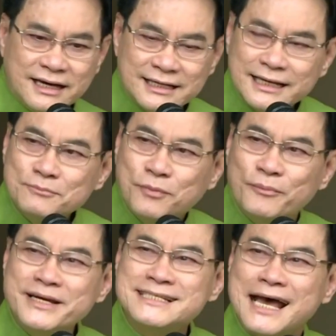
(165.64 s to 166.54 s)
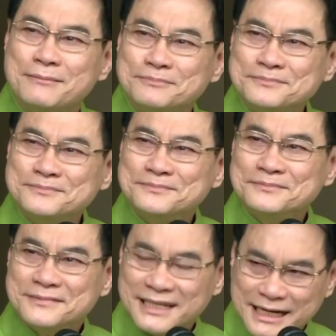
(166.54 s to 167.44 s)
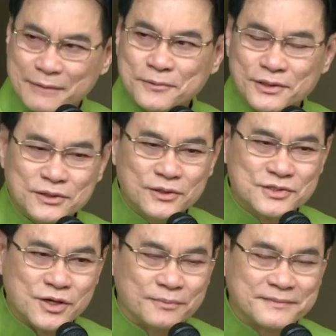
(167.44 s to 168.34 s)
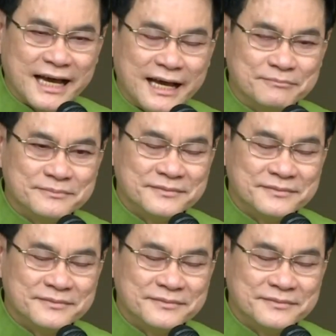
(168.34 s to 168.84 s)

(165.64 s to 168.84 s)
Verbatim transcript: อันนั้นผมไม่ทราบนะครับก็ต้องสอบถาม